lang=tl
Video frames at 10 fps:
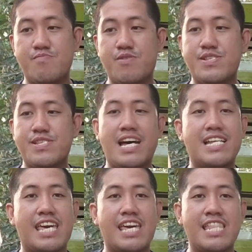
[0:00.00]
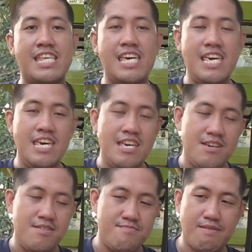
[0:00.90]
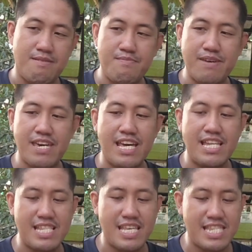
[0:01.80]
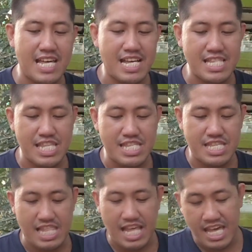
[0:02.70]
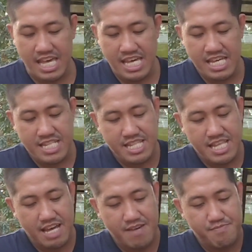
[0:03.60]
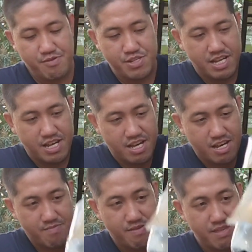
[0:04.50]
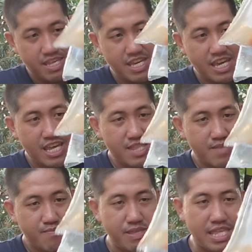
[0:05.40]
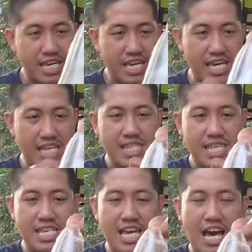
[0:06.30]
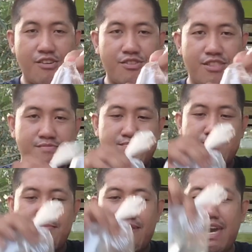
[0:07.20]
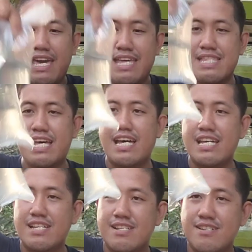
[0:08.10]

Ayun, ang ganda. Ah, tat tatlong kulay ata to. Apat. May pula, may blue, may violet, tsaka white. So, kaya kumindat sa akin tong dalawa na to.